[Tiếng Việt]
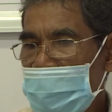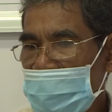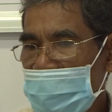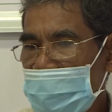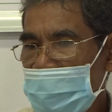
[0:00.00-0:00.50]

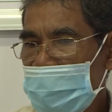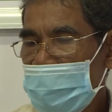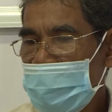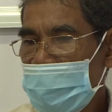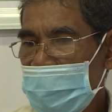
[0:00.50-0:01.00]
mày
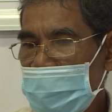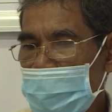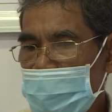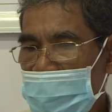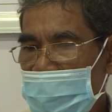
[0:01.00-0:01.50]
thấy cho
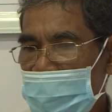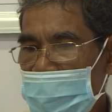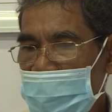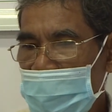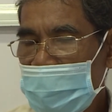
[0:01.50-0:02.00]
mình
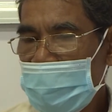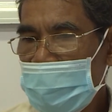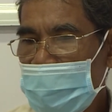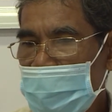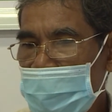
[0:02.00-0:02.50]
thấy nó
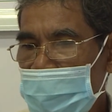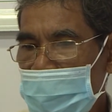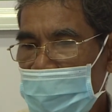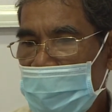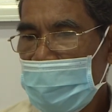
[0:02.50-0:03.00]
cũng
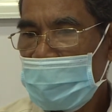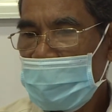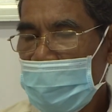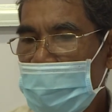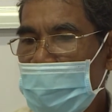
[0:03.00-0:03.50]

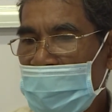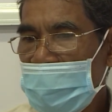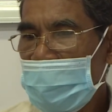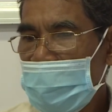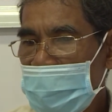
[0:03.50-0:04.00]
hơi
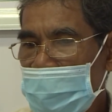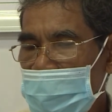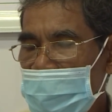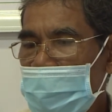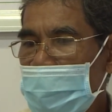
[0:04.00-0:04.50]
mệt,
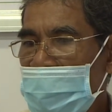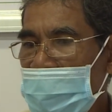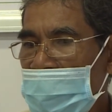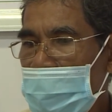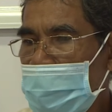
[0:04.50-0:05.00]
cái ban
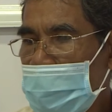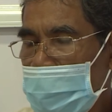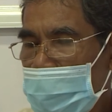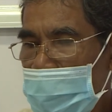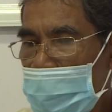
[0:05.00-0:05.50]
đêm
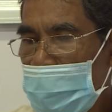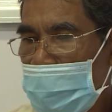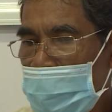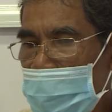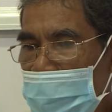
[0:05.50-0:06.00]
thường nó ho,
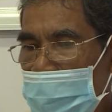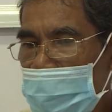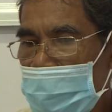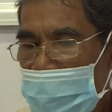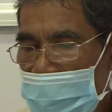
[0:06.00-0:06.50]

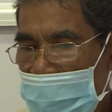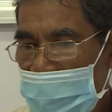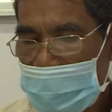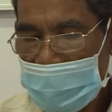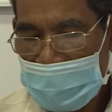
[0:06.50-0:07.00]
nó đến